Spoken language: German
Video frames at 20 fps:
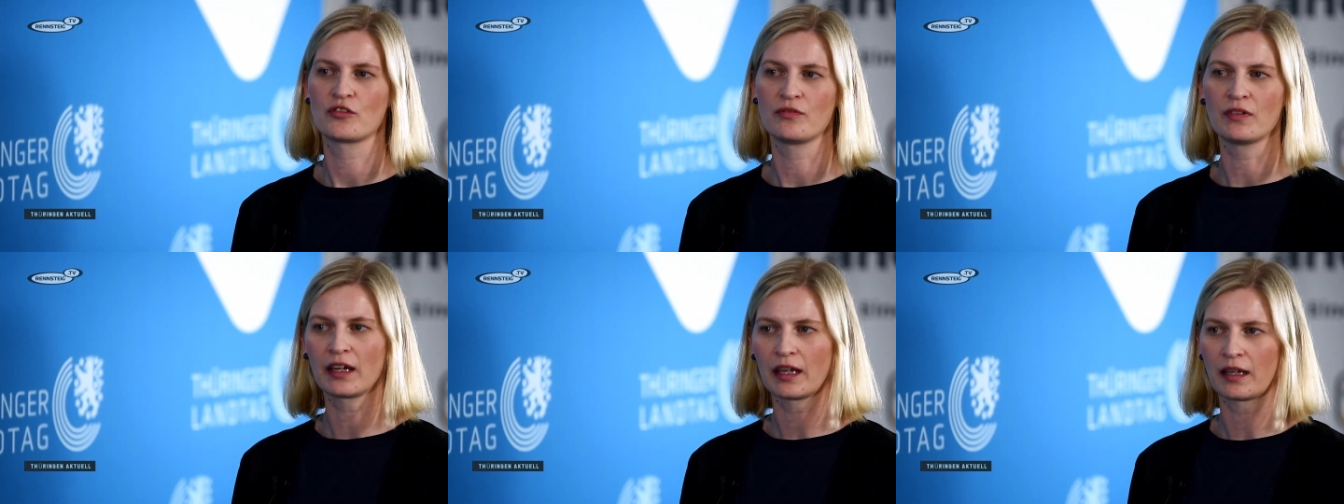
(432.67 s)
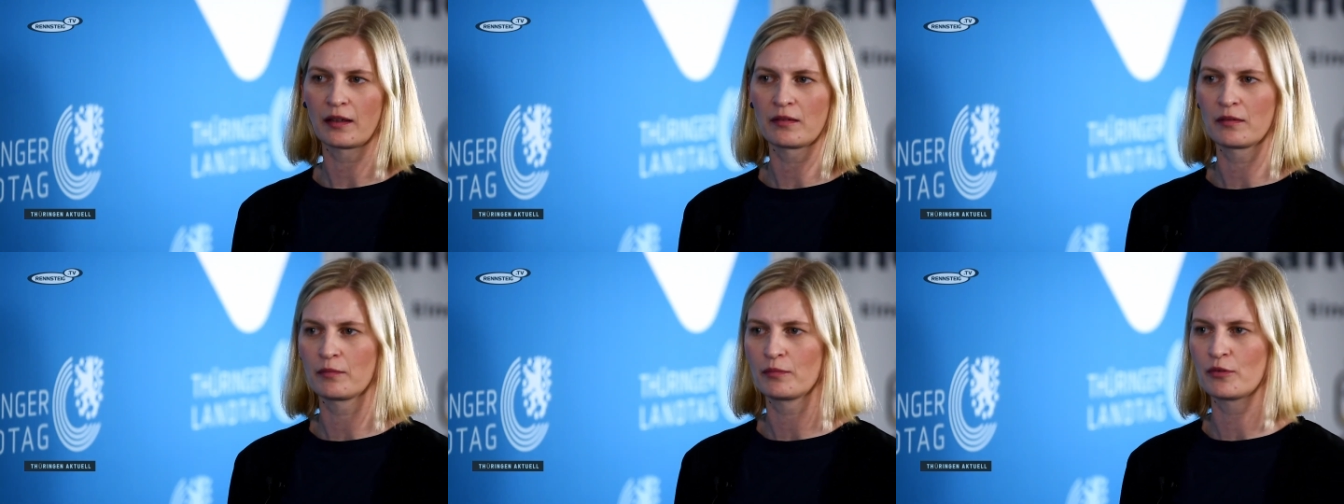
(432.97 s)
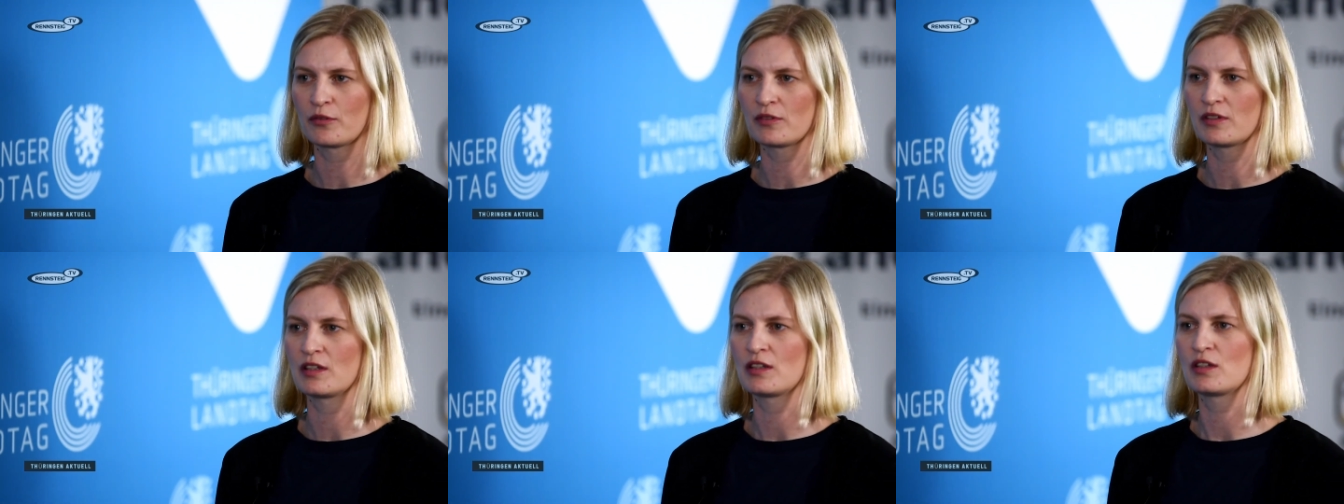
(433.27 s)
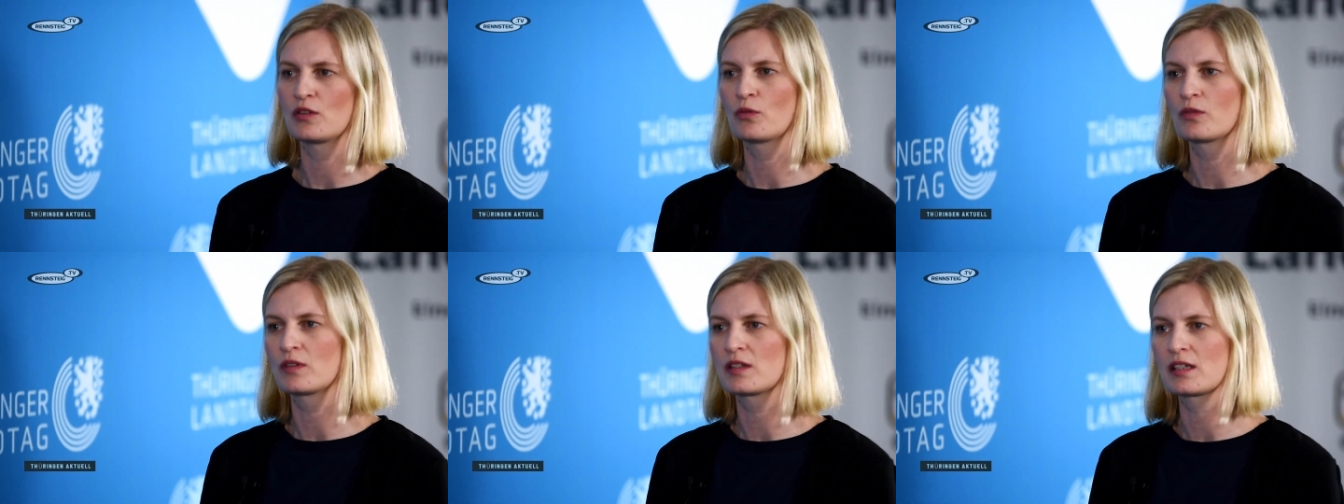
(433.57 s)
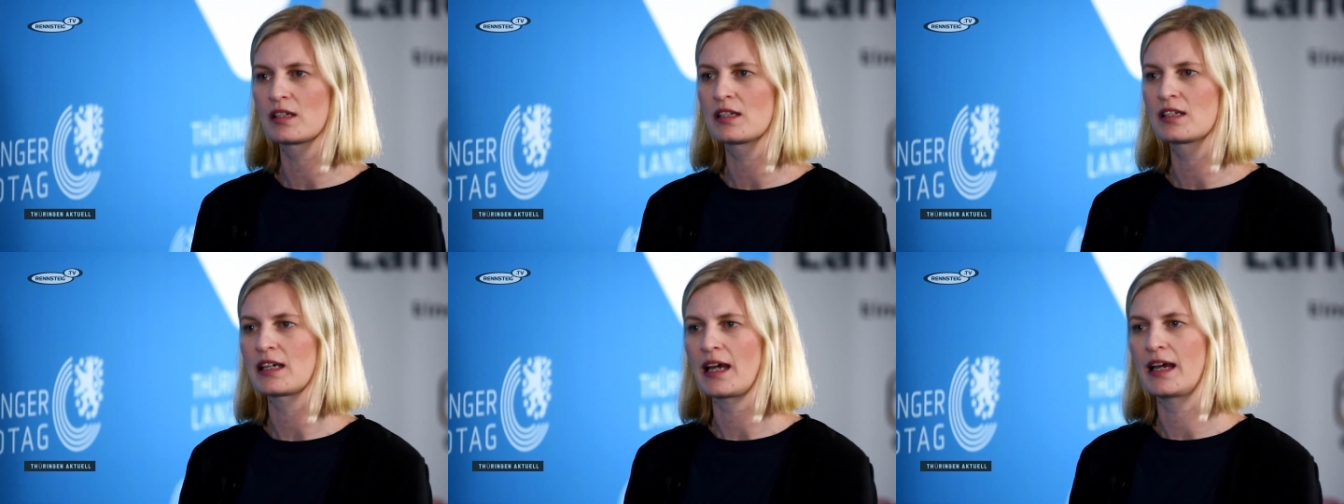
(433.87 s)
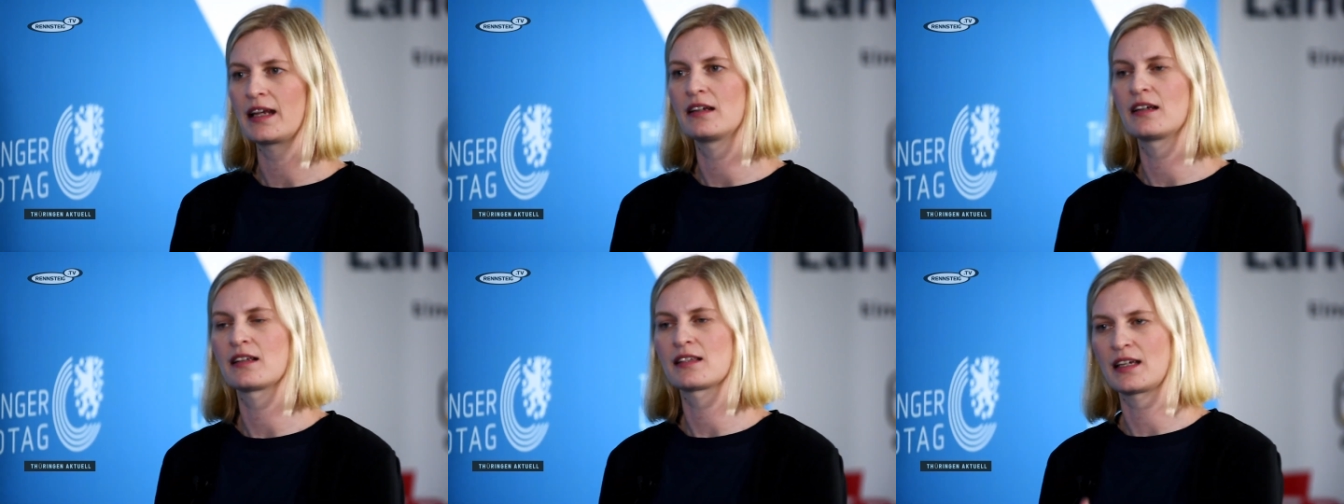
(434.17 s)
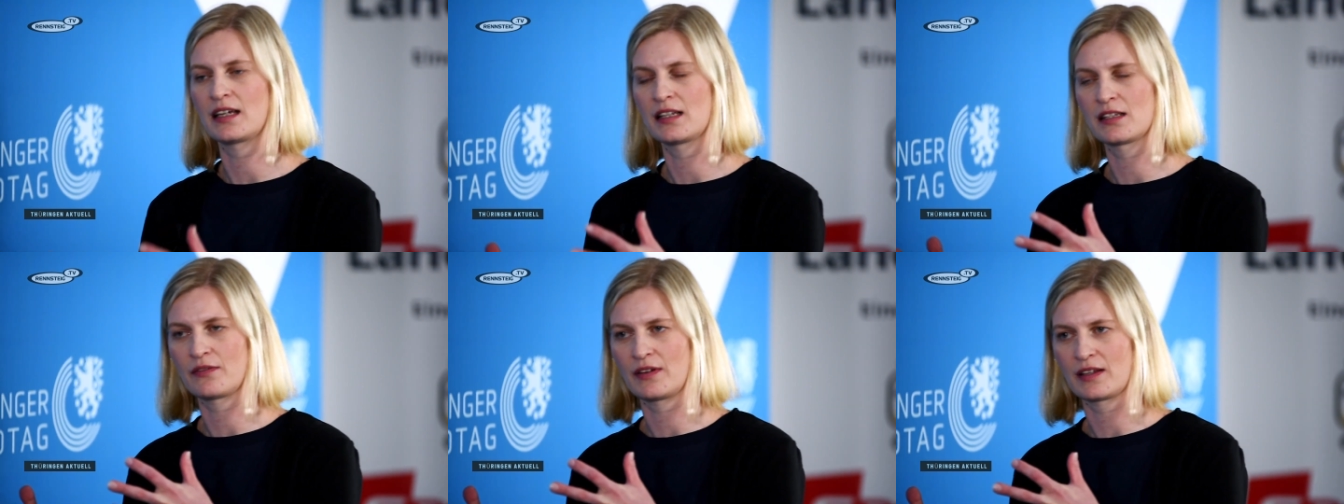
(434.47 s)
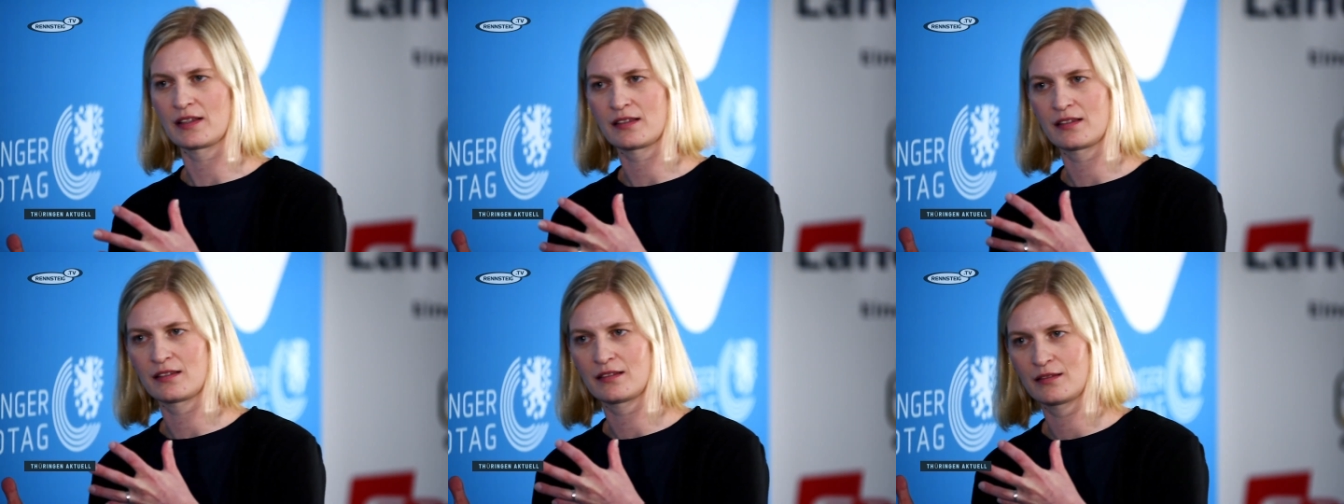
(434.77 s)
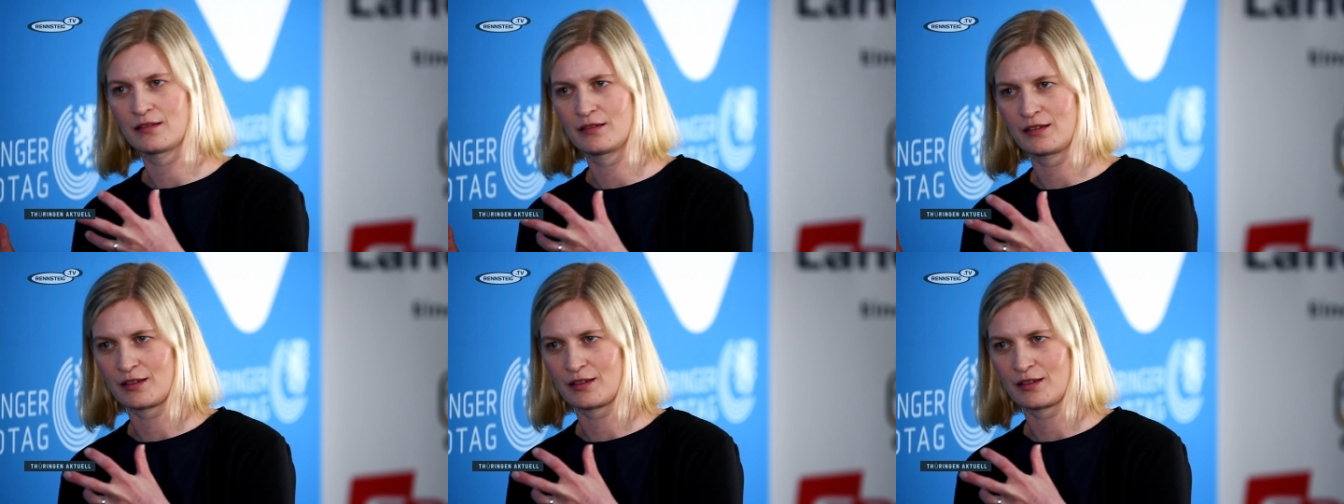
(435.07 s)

schwierigen Position sind, einerseits was,